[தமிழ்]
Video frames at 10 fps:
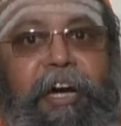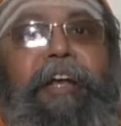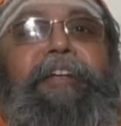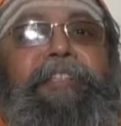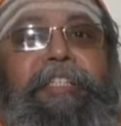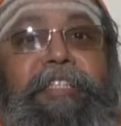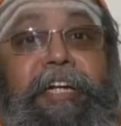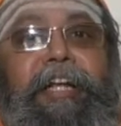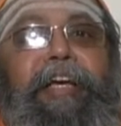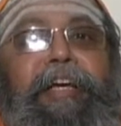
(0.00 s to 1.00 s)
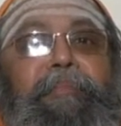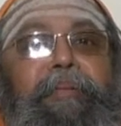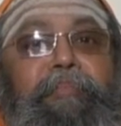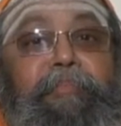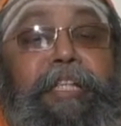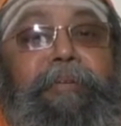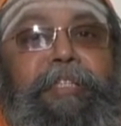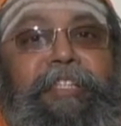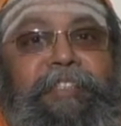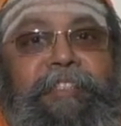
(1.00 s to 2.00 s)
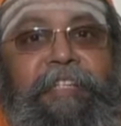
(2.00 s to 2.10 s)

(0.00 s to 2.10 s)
காரணம் இந்த ஜனநாயக மதம் இது